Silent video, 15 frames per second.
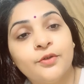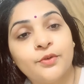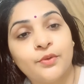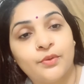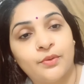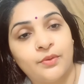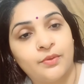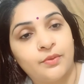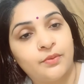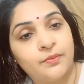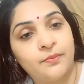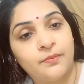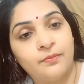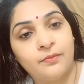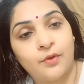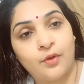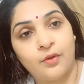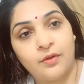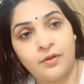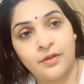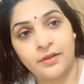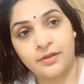तो
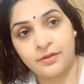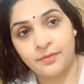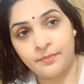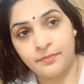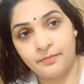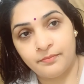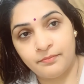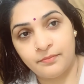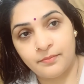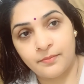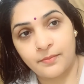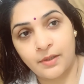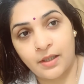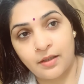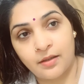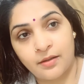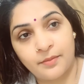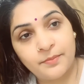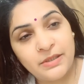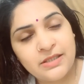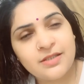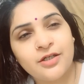और आ,
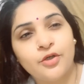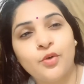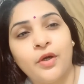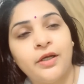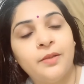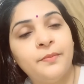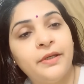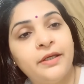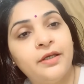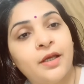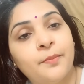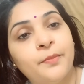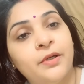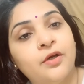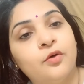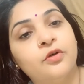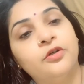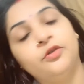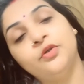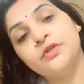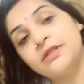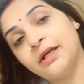मस्टर्ड ऑयल में ही आप बनाओगे
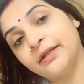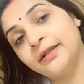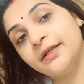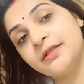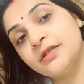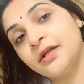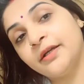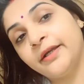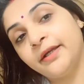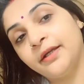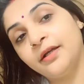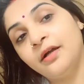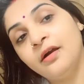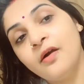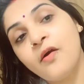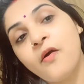तो ज़्यादा अच्छा रहेगा